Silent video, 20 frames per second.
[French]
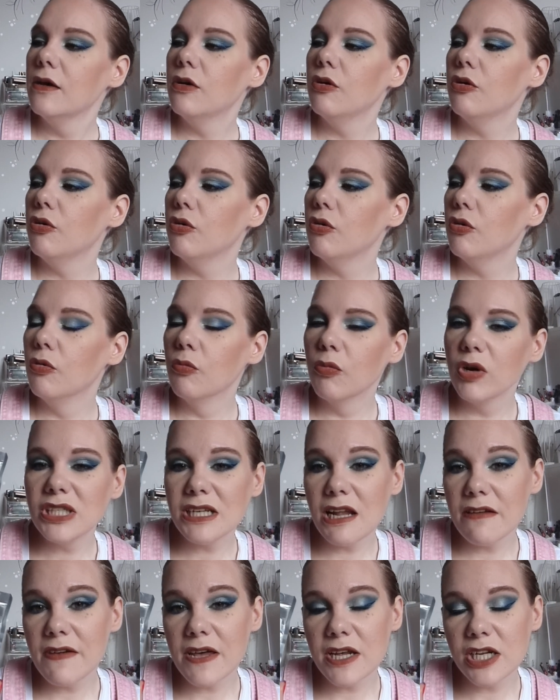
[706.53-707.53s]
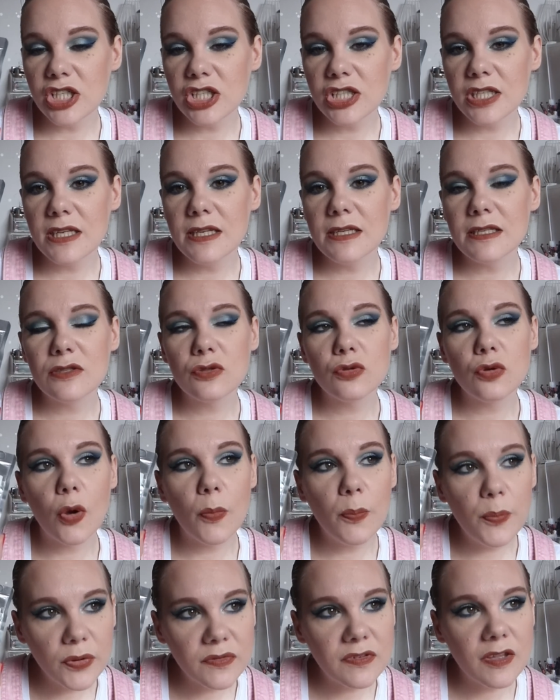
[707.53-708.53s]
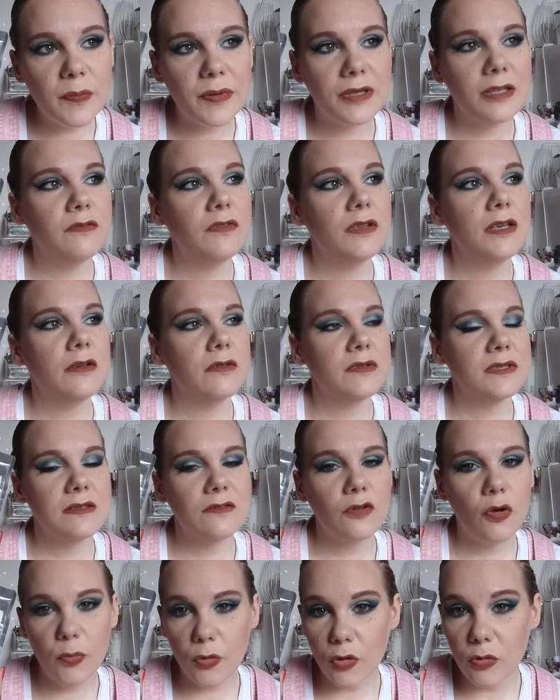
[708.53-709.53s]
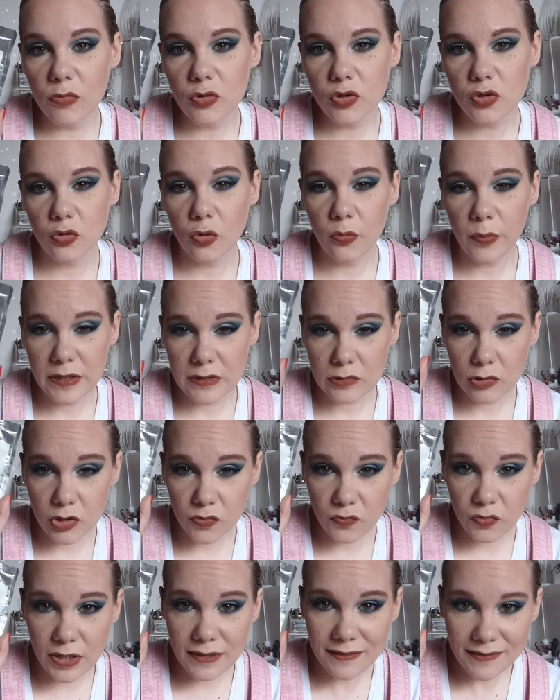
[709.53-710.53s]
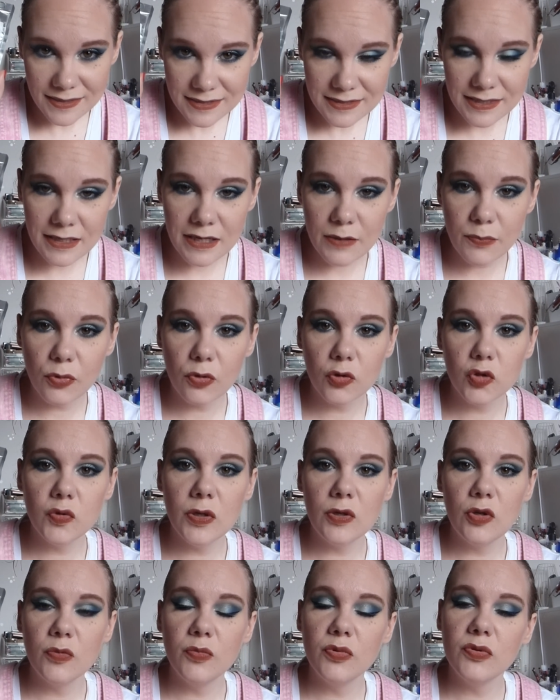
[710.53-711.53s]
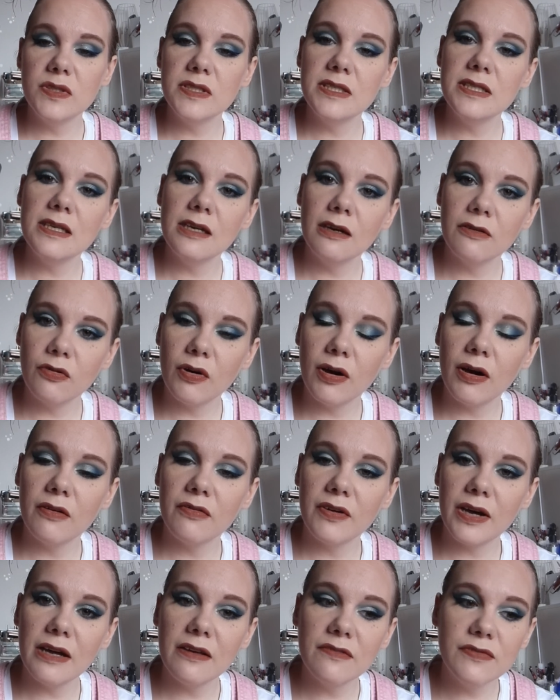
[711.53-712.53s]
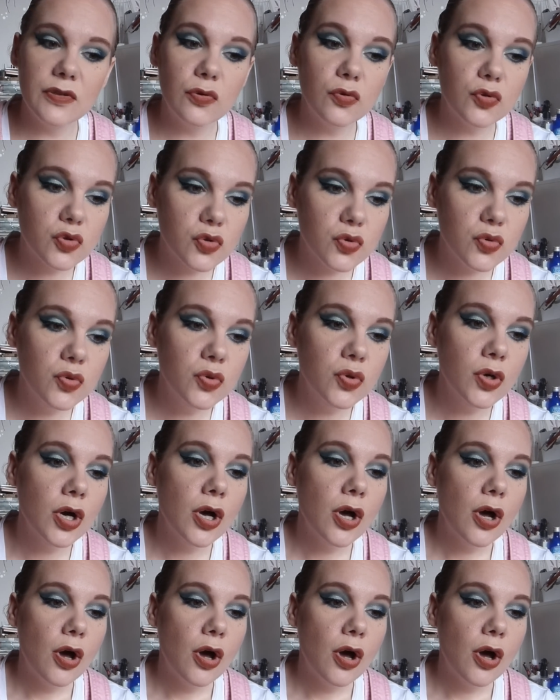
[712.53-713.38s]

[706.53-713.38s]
moi je l'avais acheté sur Beauté Privée quand c'était en promotion parce que je voulais tester les produits Hello Body et avoir un vrai avis dessus.